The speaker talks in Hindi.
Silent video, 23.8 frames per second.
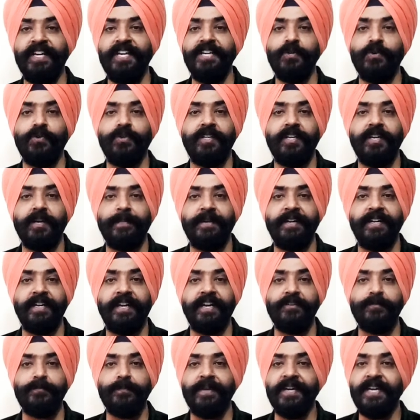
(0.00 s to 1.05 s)
नहीं होते अपनी
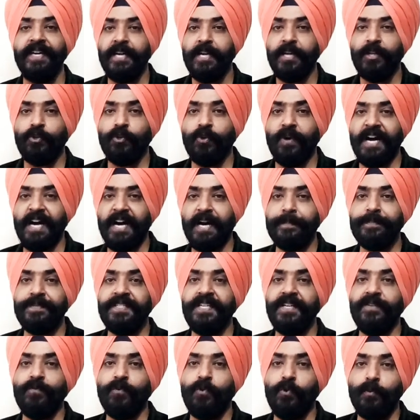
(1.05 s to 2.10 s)
लाइफ में तो
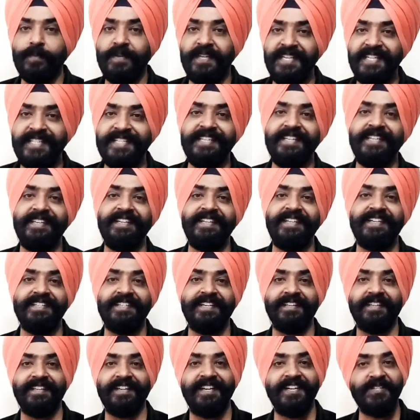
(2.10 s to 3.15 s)
आपसे वो भी छीन लिया
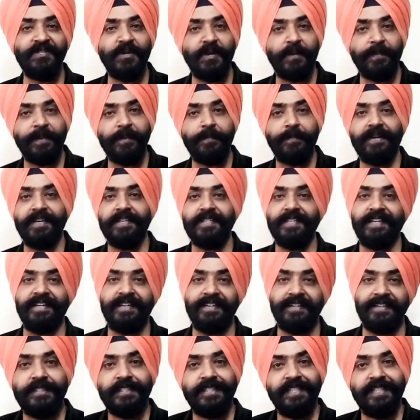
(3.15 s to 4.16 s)
जाता है जो आपके पास है